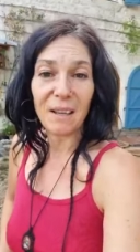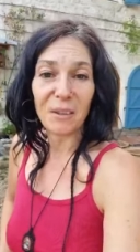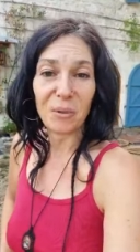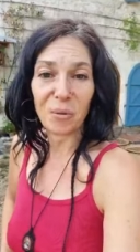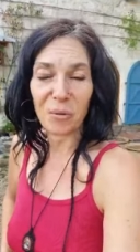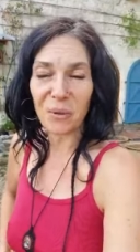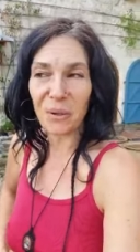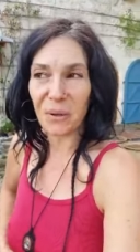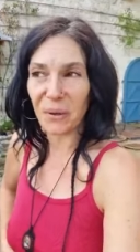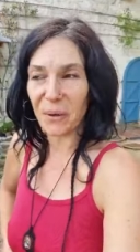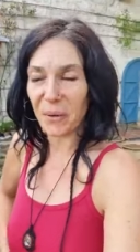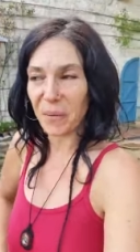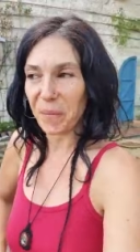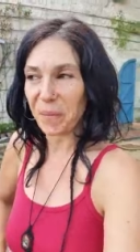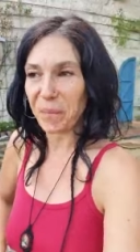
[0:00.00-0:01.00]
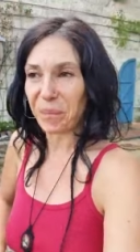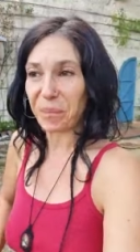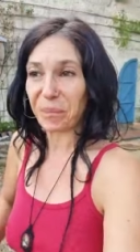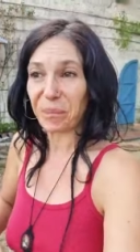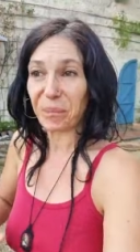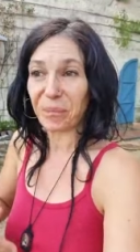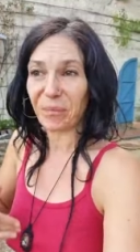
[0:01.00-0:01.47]
Donc euh,
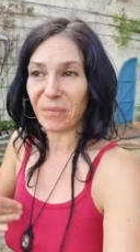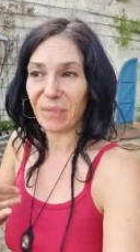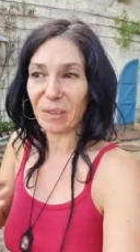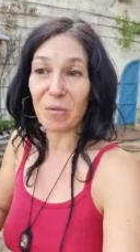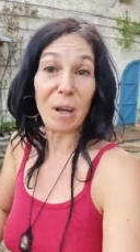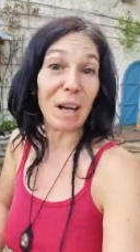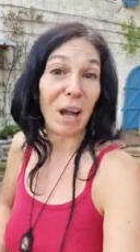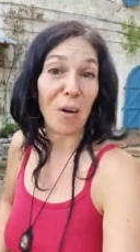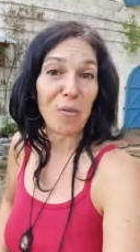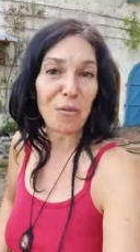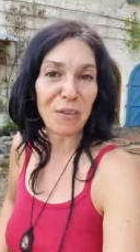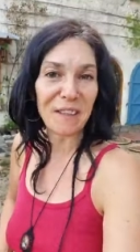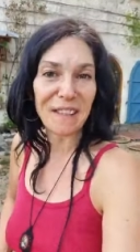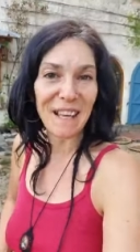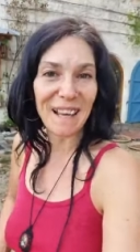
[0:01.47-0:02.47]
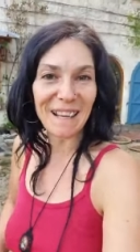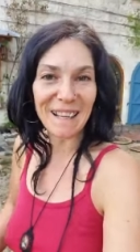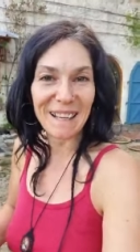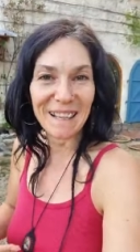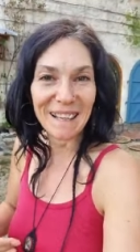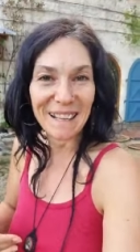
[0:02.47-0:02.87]
voilà, au final,